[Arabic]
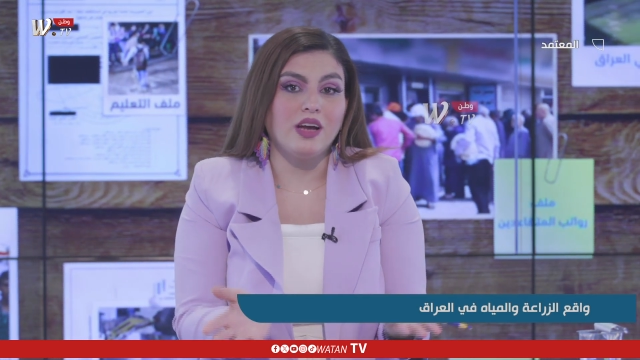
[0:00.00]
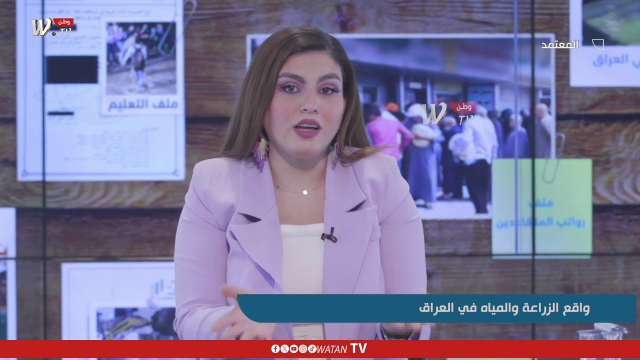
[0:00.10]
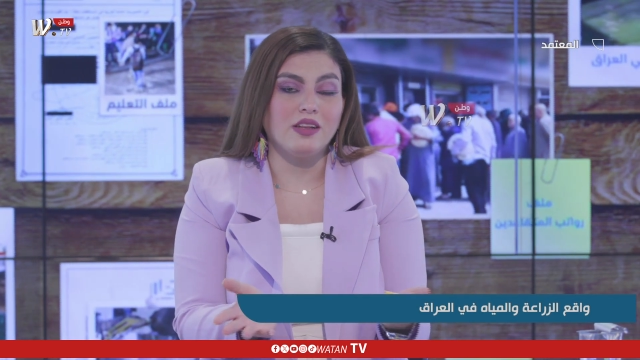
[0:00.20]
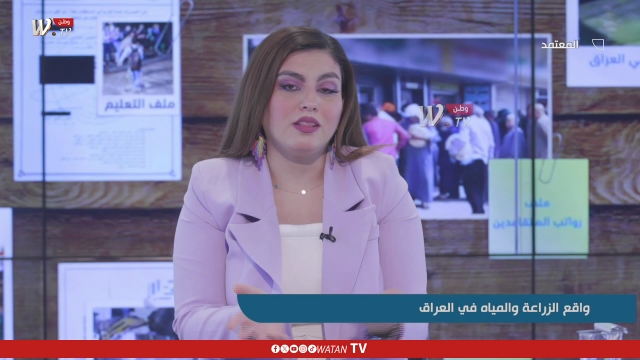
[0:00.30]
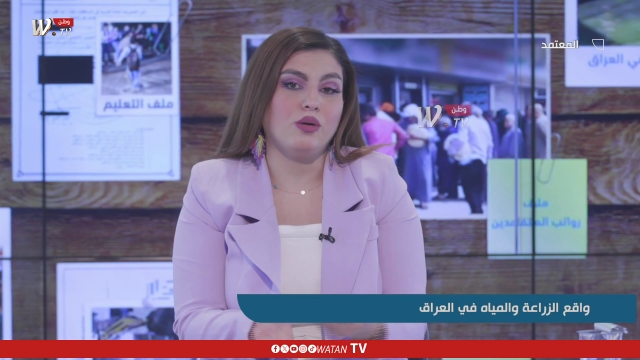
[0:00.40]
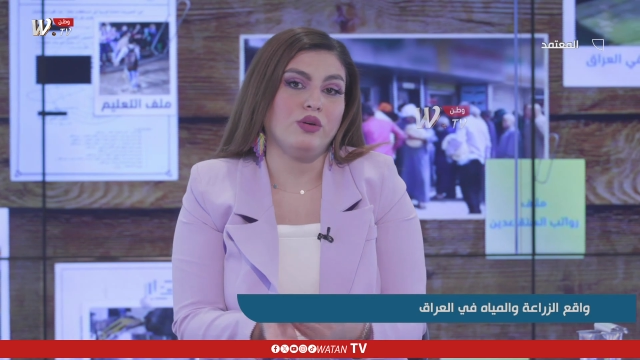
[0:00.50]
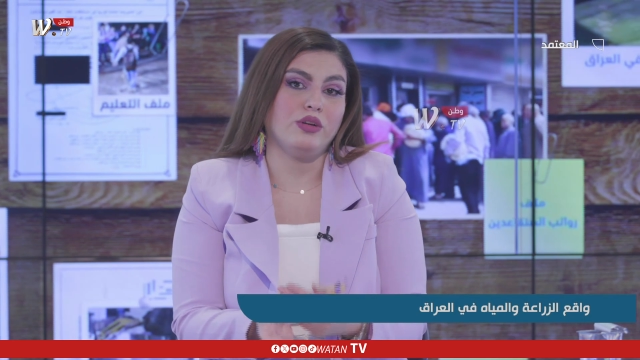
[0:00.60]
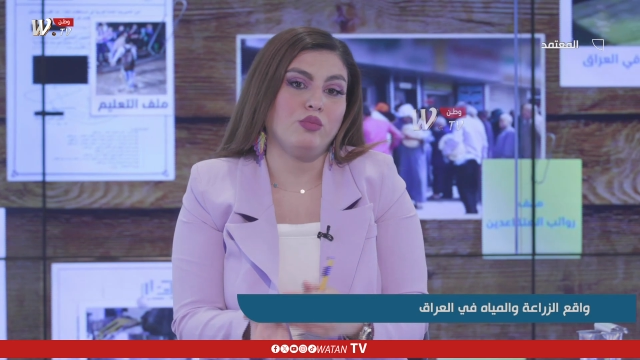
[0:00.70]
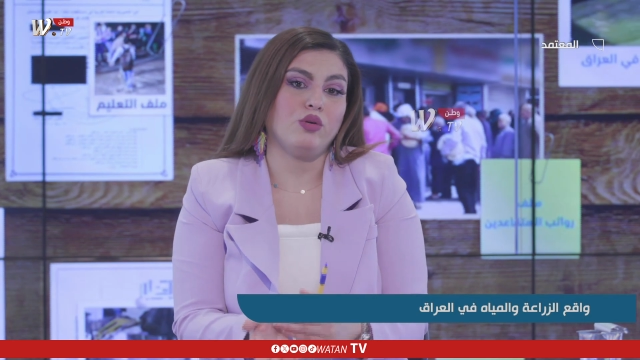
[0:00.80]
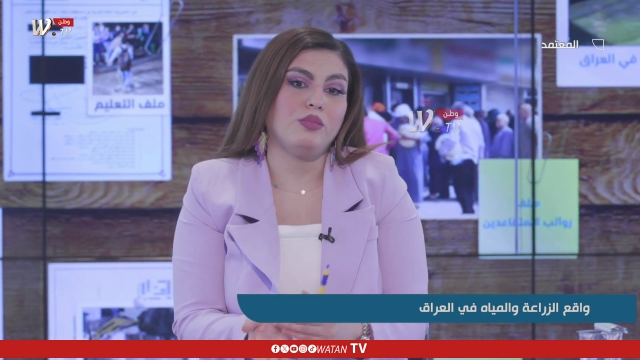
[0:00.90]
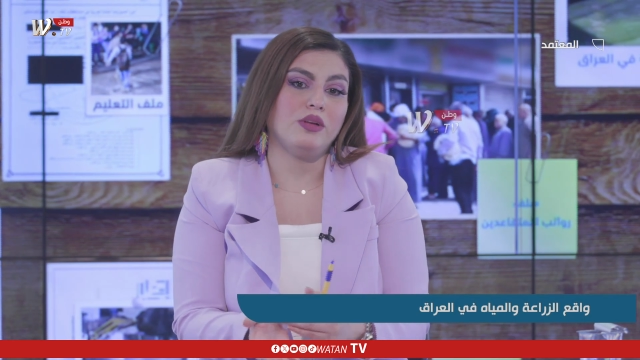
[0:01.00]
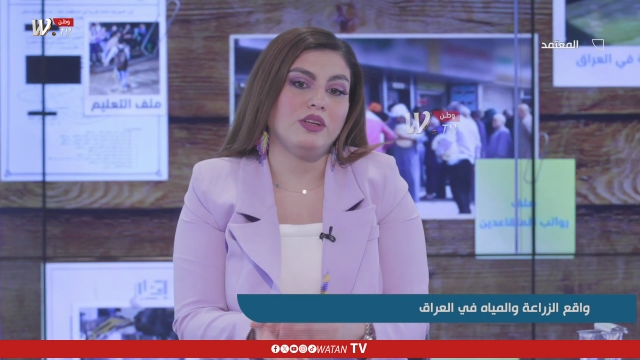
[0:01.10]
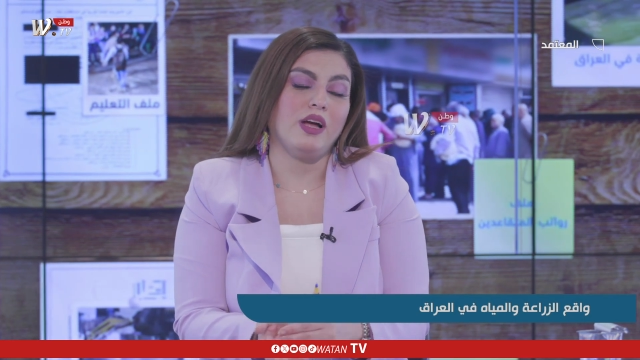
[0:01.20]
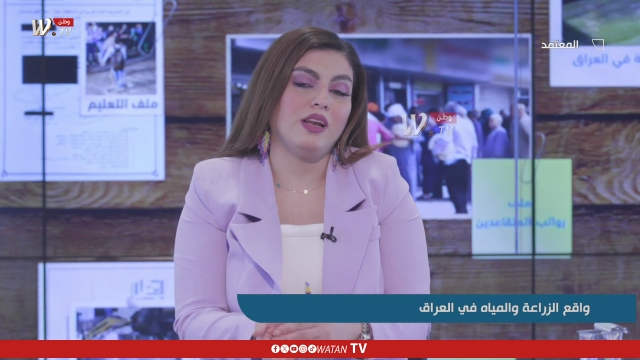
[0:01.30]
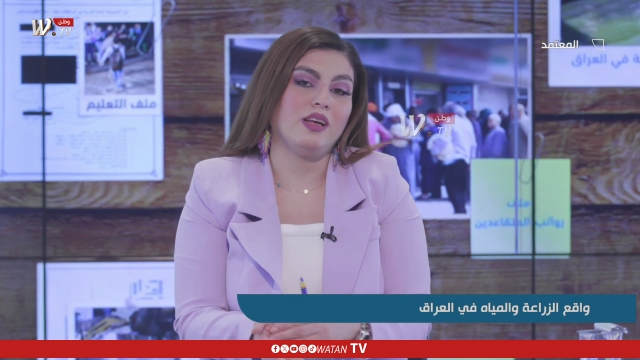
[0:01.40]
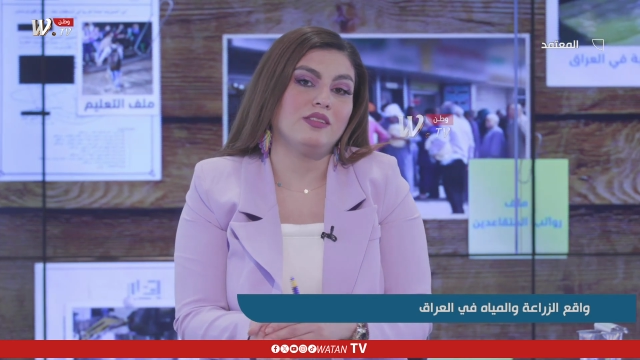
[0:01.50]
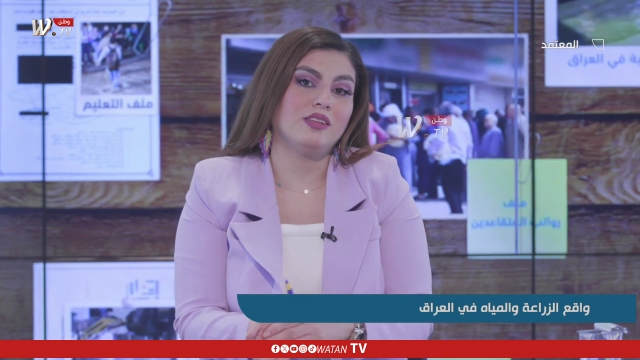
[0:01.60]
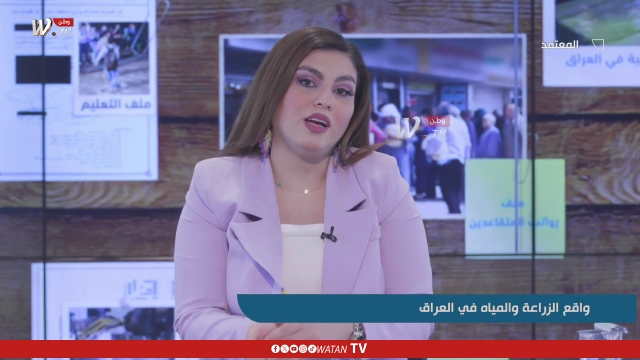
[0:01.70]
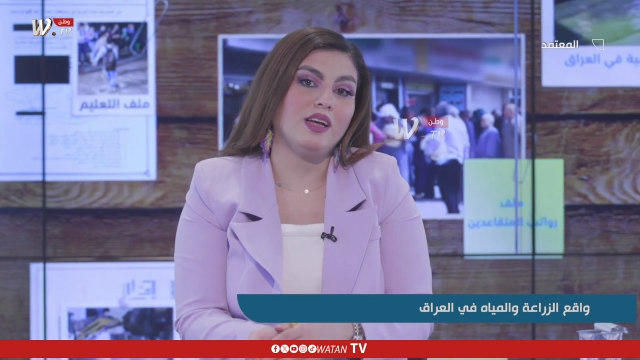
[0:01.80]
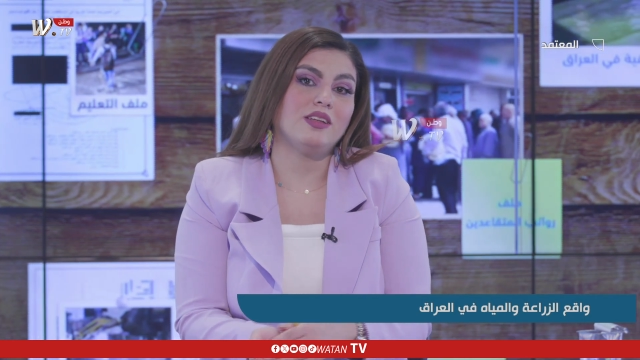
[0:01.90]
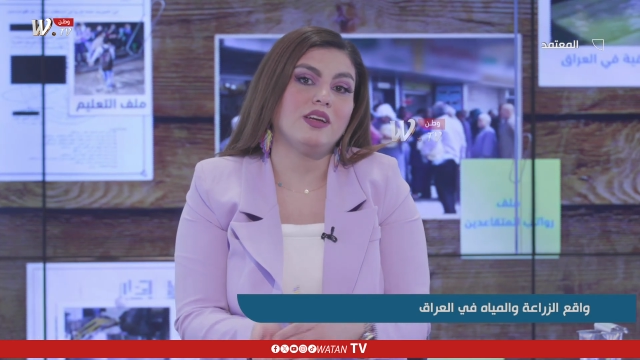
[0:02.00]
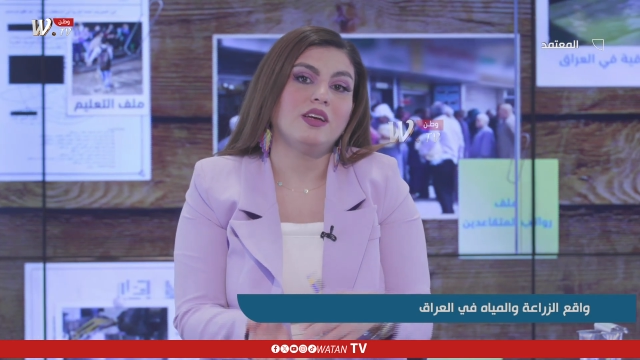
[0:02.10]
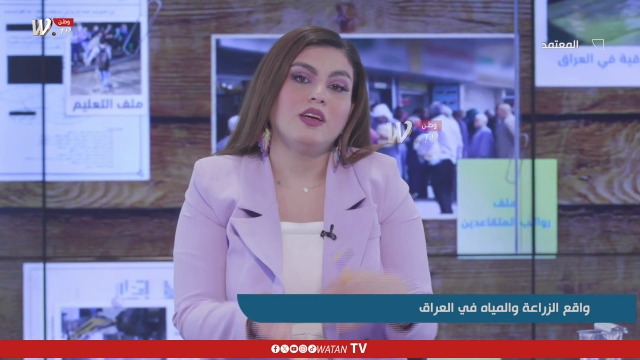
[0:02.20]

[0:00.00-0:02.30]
كارثة وإحنا مقبلين على زيادة